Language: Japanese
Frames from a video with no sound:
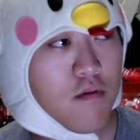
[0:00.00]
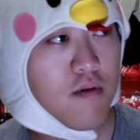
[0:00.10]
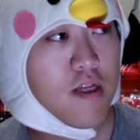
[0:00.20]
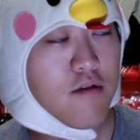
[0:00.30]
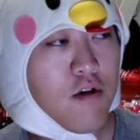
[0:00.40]
ま
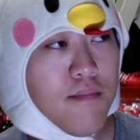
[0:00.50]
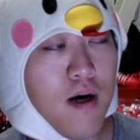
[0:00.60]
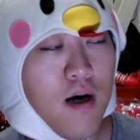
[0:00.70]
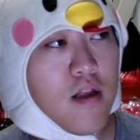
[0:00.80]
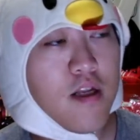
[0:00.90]
あ、例え
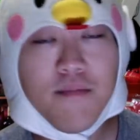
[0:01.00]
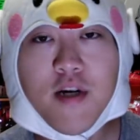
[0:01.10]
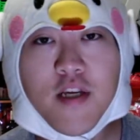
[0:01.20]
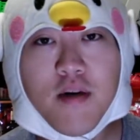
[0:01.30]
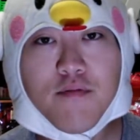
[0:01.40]
ば、
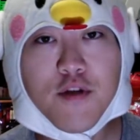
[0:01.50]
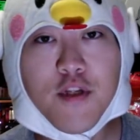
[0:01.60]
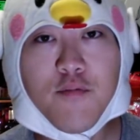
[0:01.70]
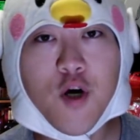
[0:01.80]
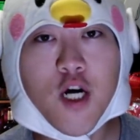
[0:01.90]
デリバリーアプリ
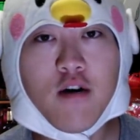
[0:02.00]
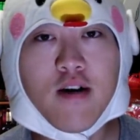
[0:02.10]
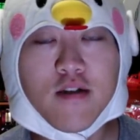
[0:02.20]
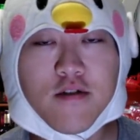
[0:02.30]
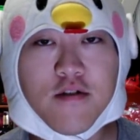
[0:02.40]
にもかかわ
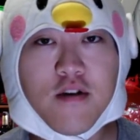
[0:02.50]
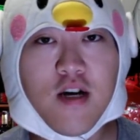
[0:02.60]
らず、